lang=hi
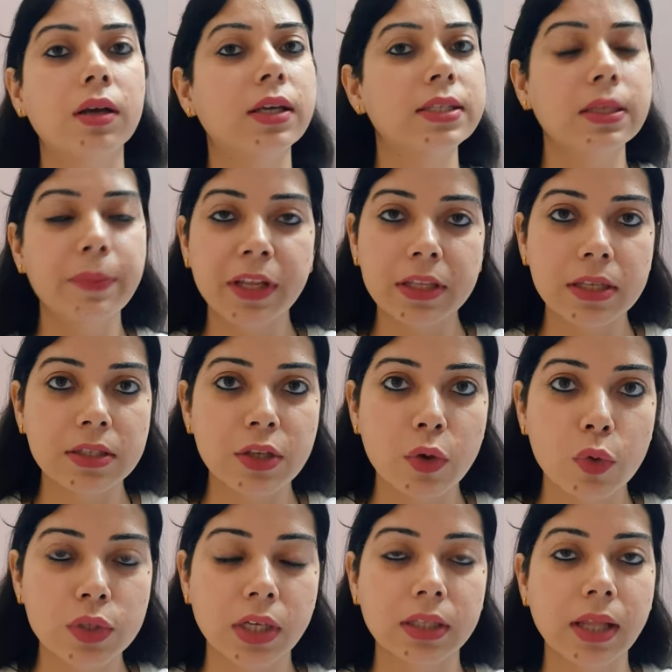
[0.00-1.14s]
किसी भी रीज़न से
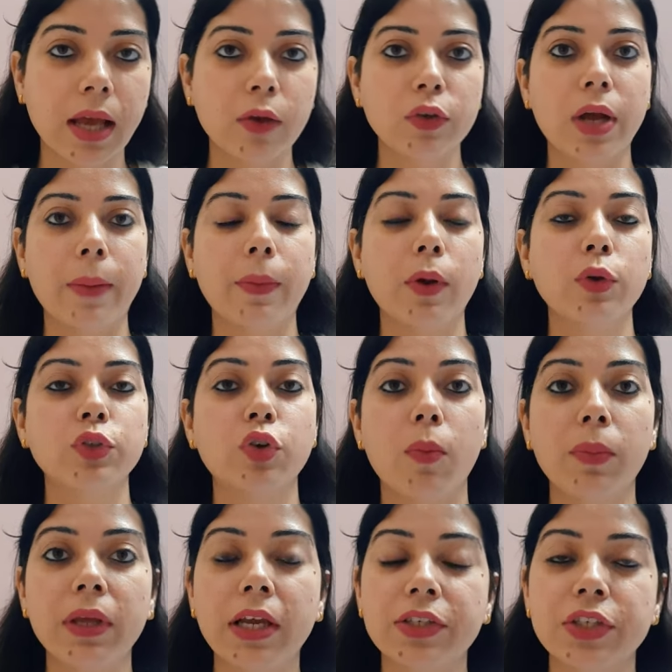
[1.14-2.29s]
हो सकता है कि आपका कुछ
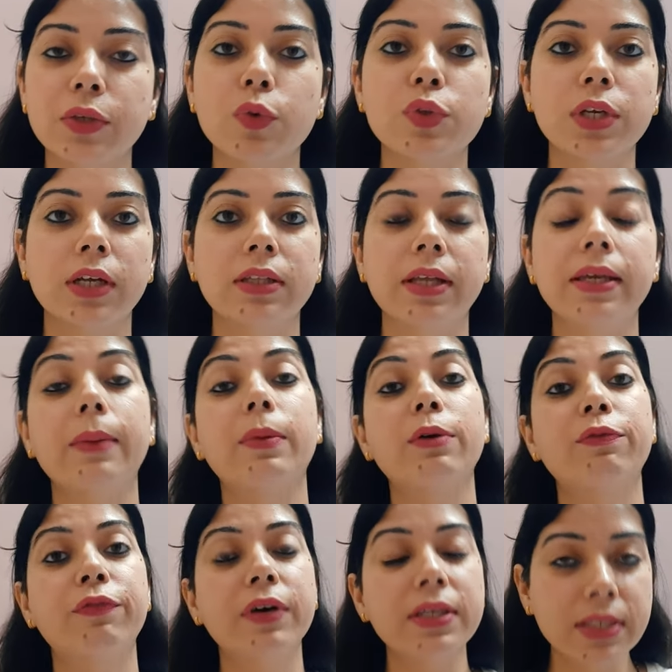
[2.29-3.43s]
कॉम्प्लिकेशन हो सकता है या आपका
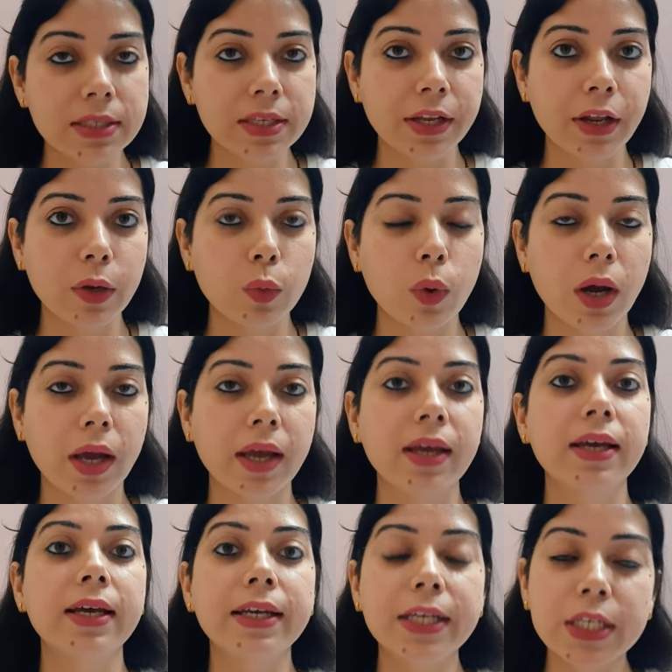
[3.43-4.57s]
फर्स्ट सीजेरियन हुआ है
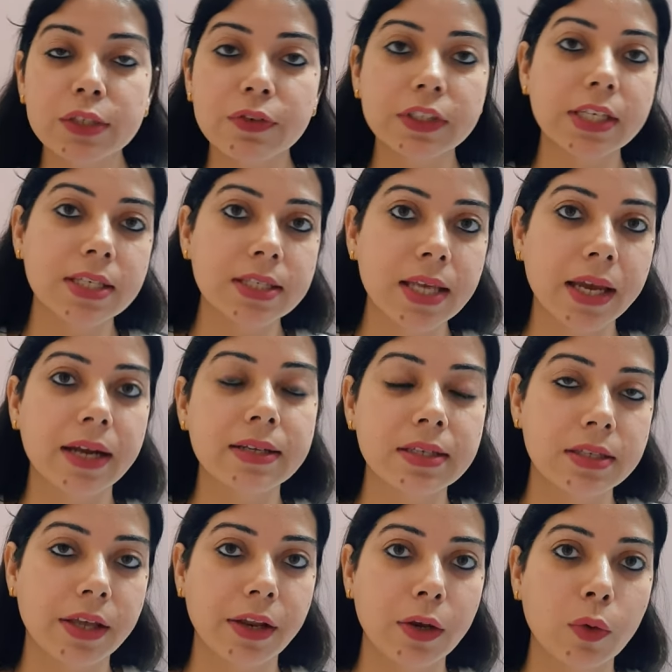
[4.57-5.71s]
इस वजह से सेकंड
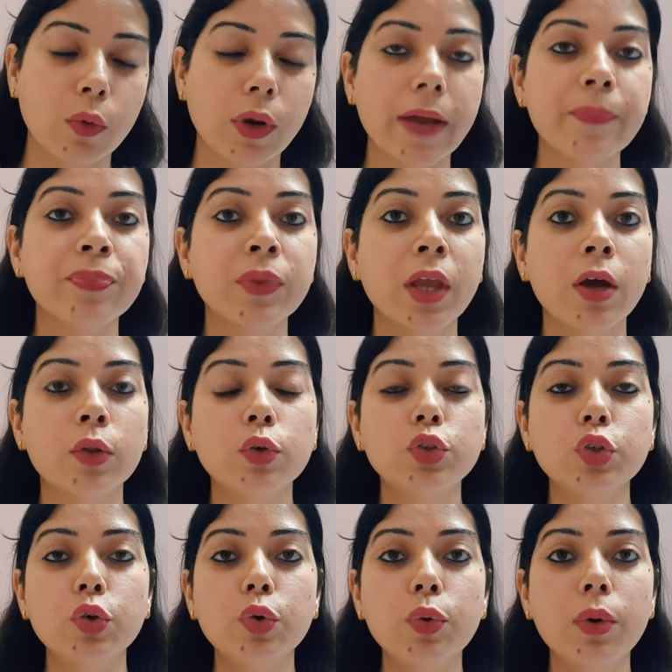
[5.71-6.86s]
सीजेरियन हो रहा है तो
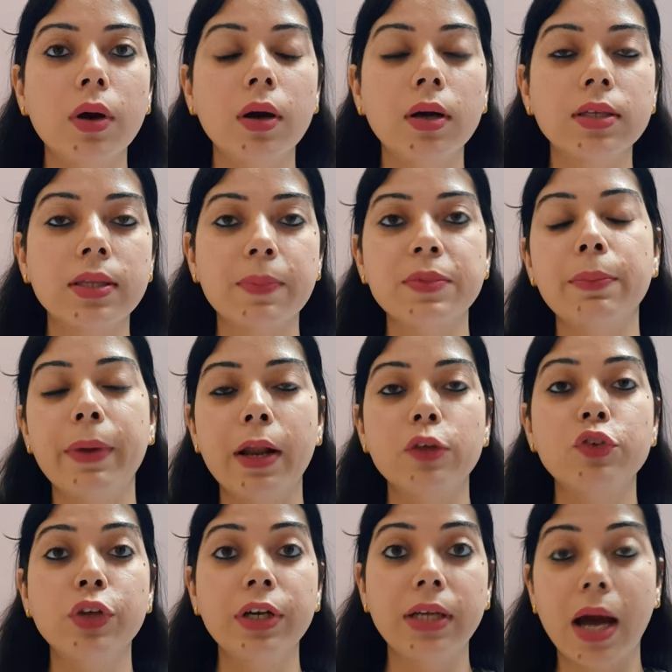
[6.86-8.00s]
जो सबसे पहले जो
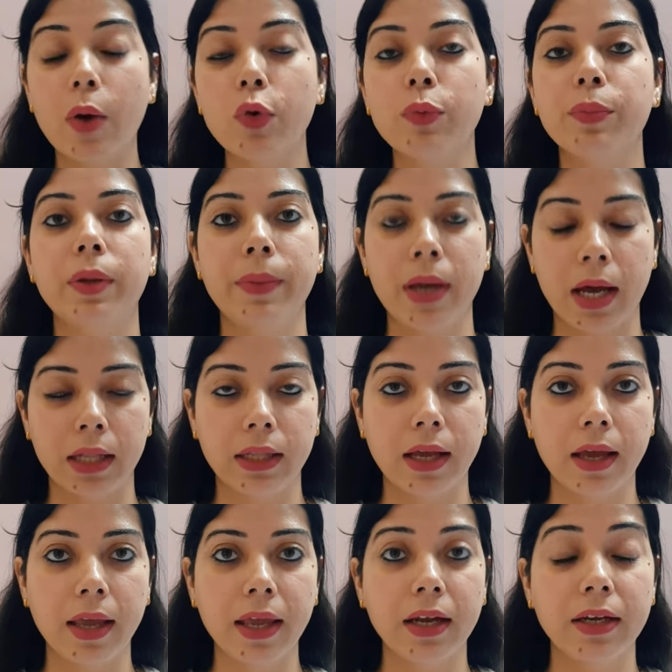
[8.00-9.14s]
ये डाउट मन में आता
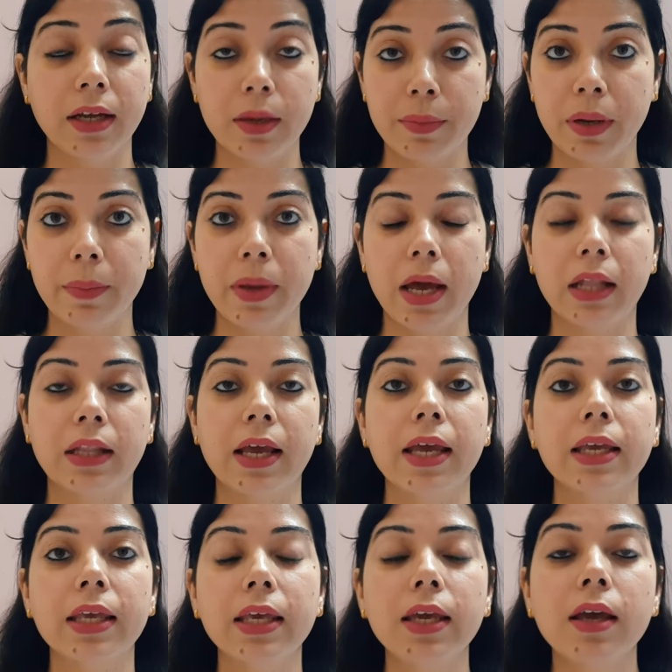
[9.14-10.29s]
है एक डर मन में आता है
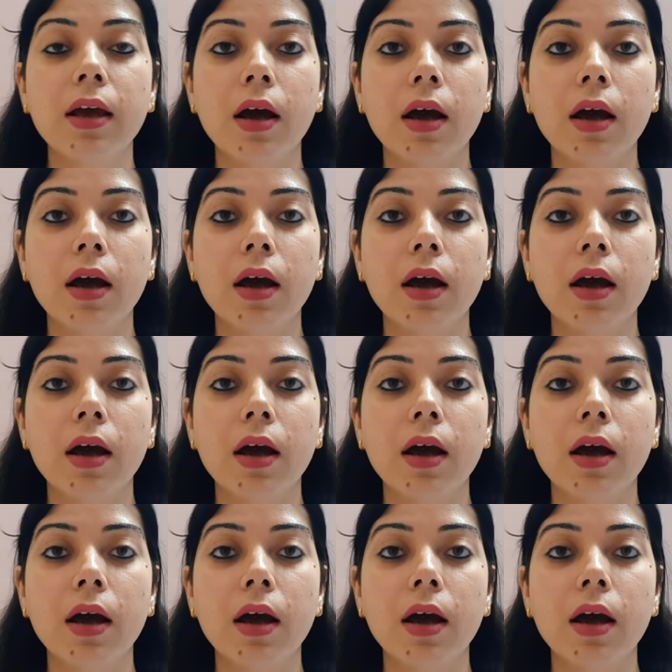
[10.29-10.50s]
कि